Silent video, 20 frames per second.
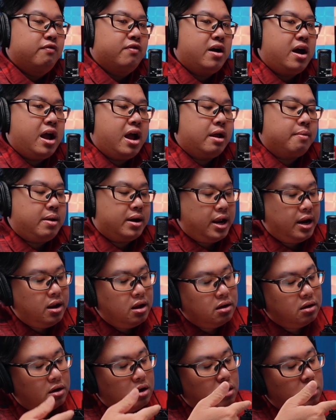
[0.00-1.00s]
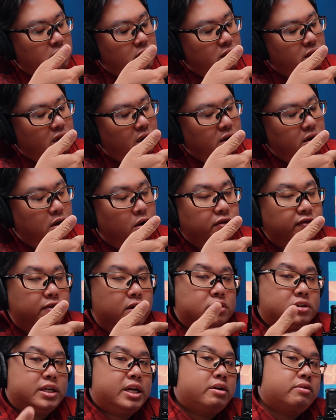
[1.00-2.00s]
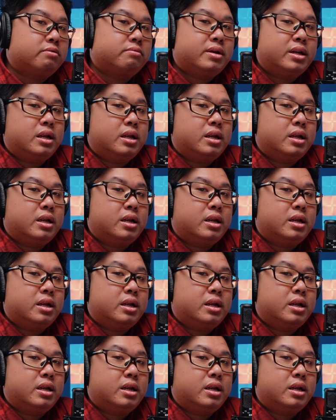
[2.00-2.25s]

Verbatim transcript: và bạn thấy đó nó có chữ not for sale